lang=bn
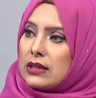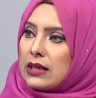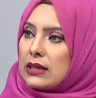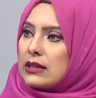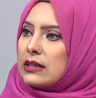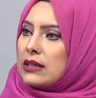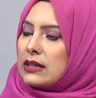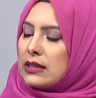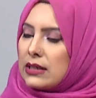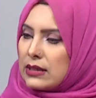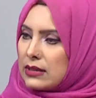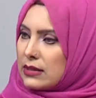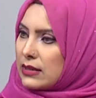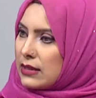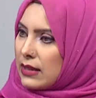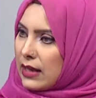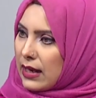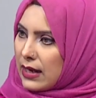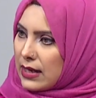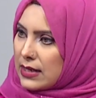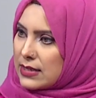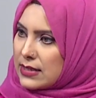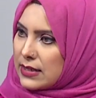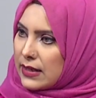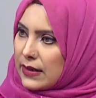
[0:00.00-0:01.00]
তাদের ক্ষেত্রে
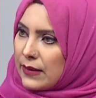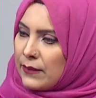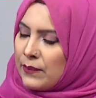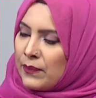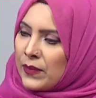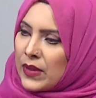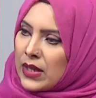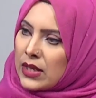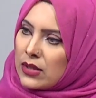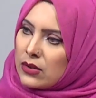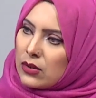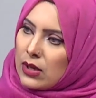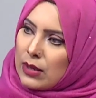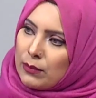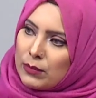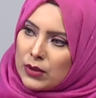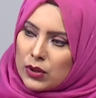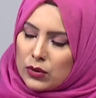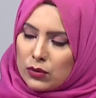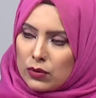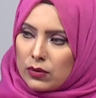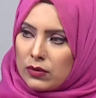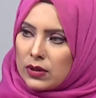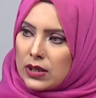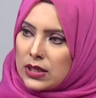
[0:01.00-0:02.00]
দেখা যায় তো
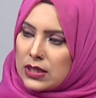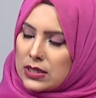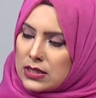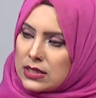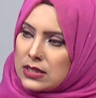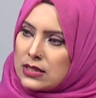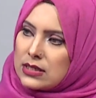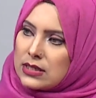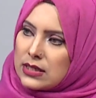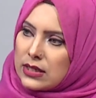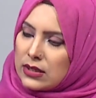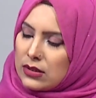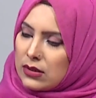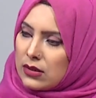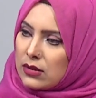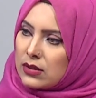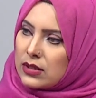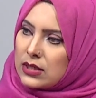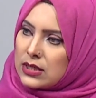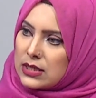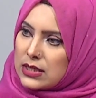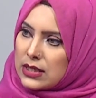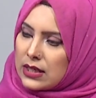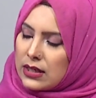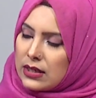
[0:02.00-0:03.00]
আমরা ধরে নিচ্ছি যে এই
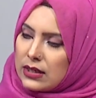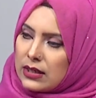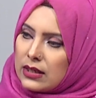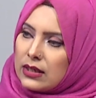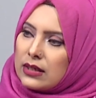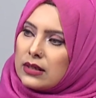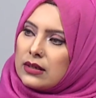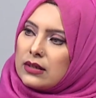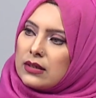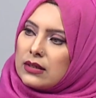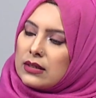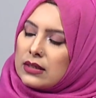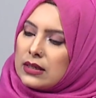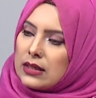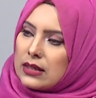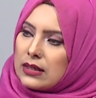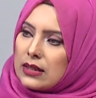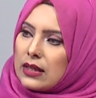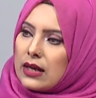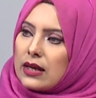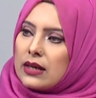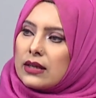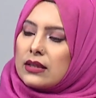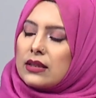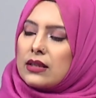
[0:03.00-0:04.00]
ধরনের যারা নাকি
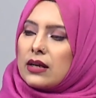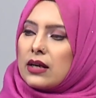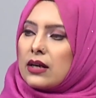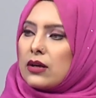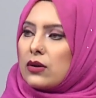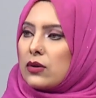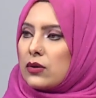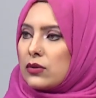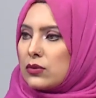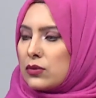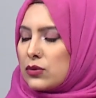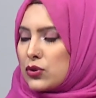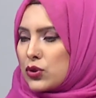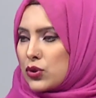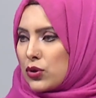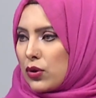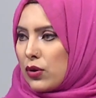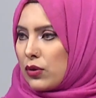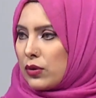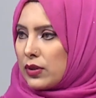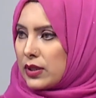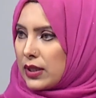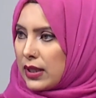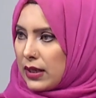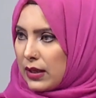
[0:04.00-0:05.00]
থাকেন তারা হয়তো
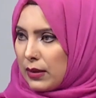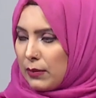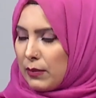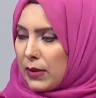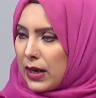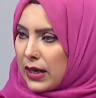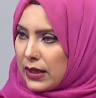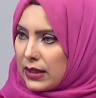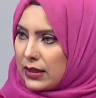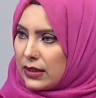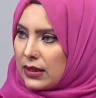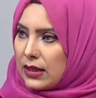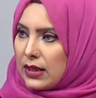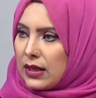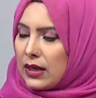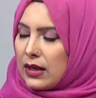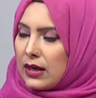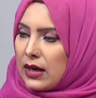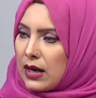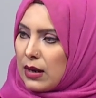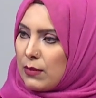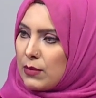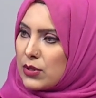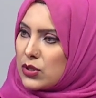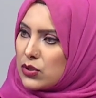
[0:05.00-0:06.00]
শহর থেকে বাইরের
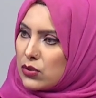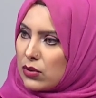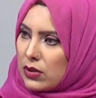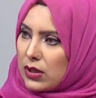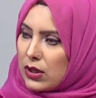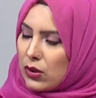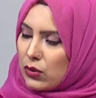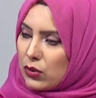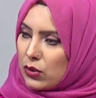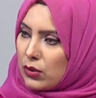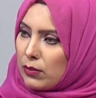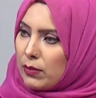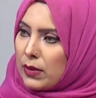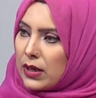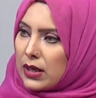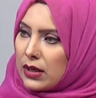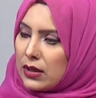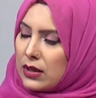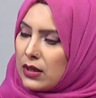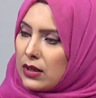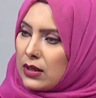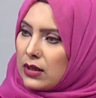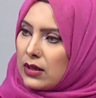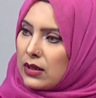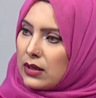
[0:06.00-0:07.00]
দিকে গ্রামাঞ্চলে অথবা
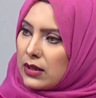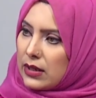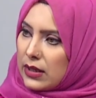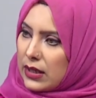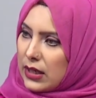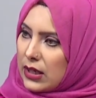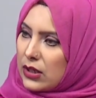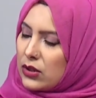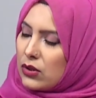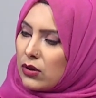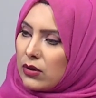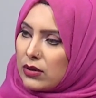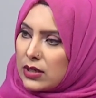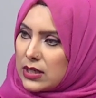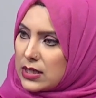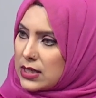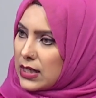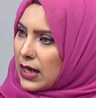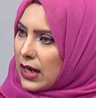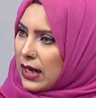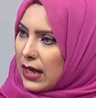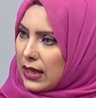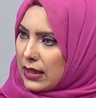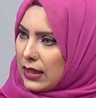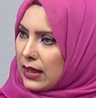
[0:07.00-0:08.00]
এ
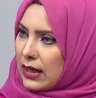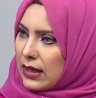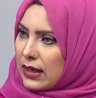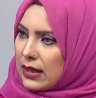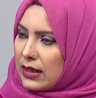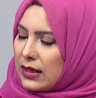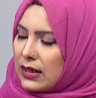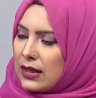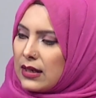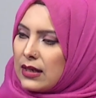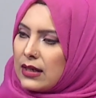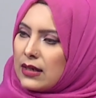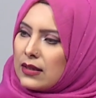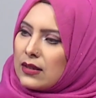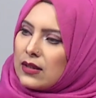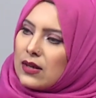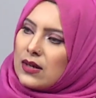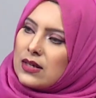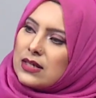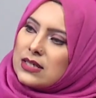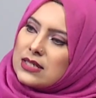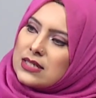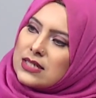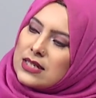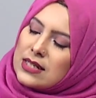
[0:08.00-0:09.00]
ধরনের জায়গায় থাকেন
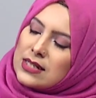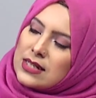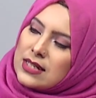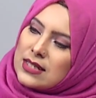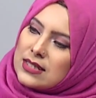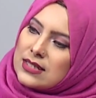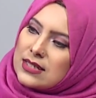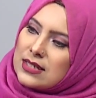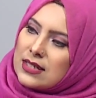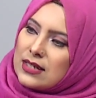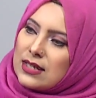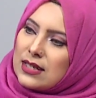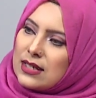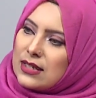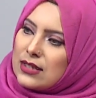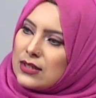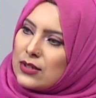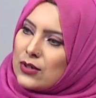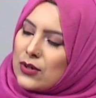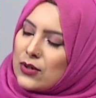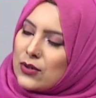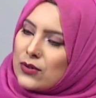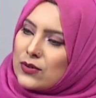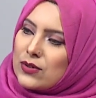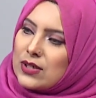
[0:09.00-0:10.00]
তাহলে সেই ক্ষেত্রে
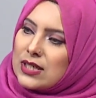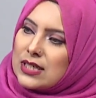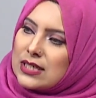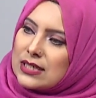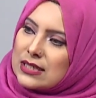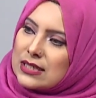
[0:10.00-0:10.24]
এই ধরনের